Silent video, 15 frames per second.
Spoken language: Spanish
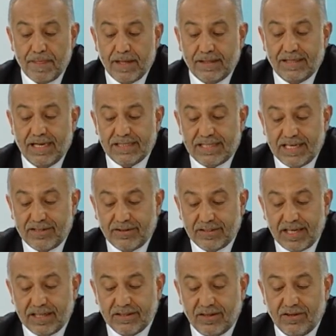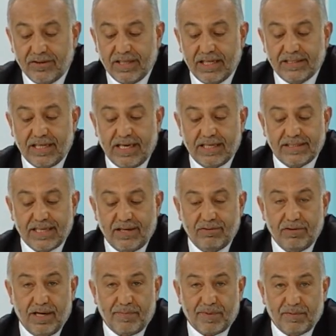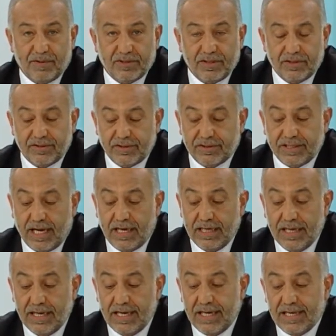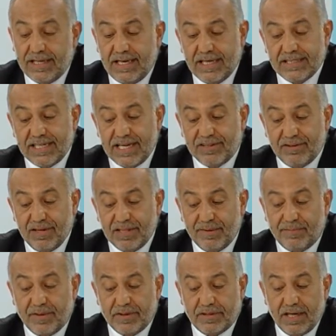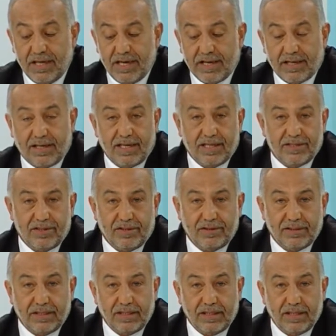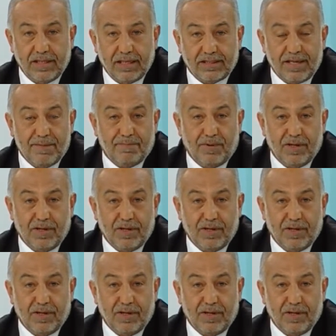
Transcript: del Centro de Tecnologías de la Salud y la Promoción Social y el Centro del Deporte y la Recreación y el Tiempo